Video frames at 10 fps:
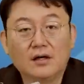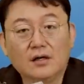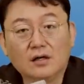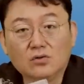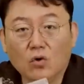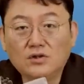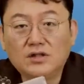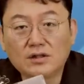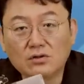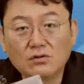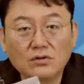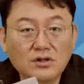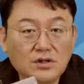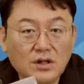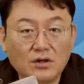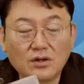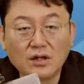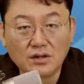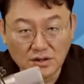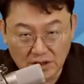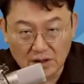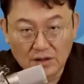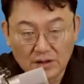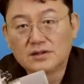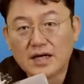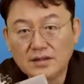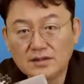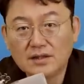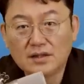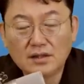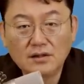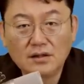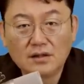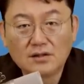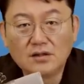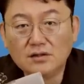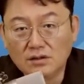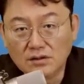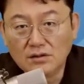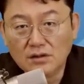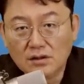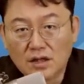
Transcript: 어, 독재 정권 시절에 어땠는지 생생한 증언을